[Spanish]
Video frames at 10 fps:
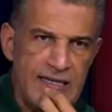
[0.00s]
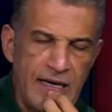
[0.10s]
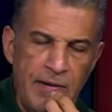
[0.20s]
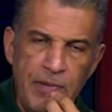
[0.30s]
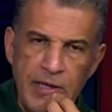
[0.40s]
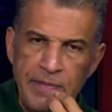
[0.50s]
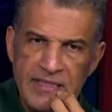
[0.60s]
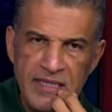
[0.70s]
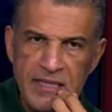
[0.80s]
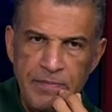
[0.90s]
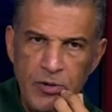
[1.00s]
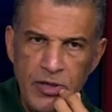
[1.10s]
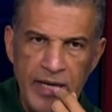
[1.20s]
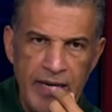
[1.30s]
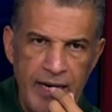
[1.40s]
porque el presidente
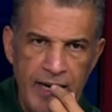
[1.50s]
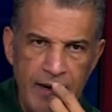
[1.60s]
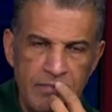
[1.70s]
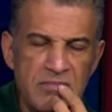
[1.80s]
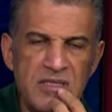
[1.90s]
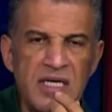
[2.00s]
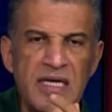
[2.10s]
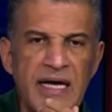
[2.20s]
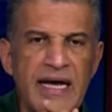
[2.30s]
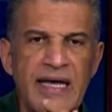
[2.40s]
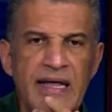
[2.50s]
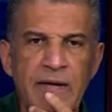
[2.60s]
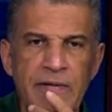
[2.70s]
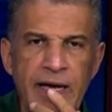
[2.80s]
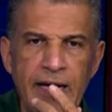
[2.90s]
podría, si quiere quedar
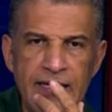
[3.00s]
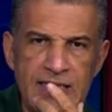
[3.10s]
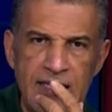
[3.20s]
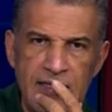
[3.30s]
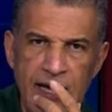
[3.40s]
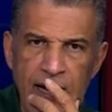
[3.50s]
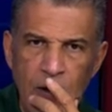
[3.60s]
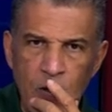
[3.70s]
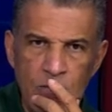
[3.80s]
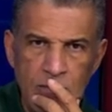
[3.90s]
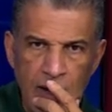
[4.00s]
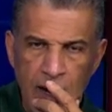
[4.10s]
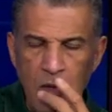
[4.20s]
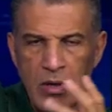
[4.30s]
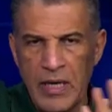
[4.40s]
bien en Santiago,
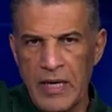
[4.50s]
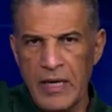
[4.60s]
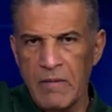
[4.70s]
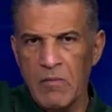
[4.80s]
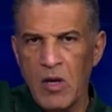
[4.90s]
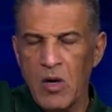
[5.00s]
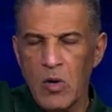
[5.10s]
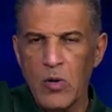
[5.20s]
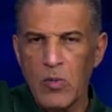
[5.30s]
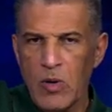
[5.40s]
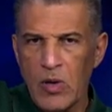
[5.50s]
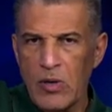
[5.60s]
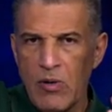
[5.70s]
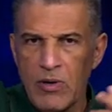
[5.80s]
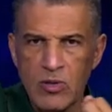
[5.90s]
aunque los números que yo he
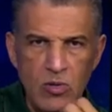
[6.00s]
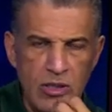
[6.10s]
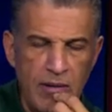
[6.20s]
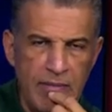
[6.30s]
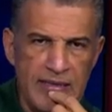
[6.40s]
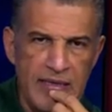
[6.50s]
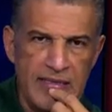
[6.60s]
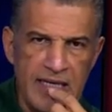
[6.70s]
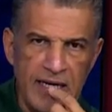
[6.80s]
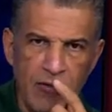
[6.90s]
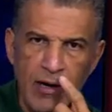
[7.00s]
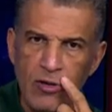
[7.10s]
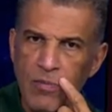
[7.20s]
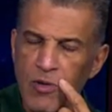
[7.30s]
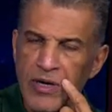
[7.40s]
visto últimamente dicen que Eduardo
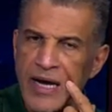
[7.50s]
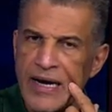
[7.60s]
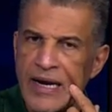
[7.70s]
podría ganar la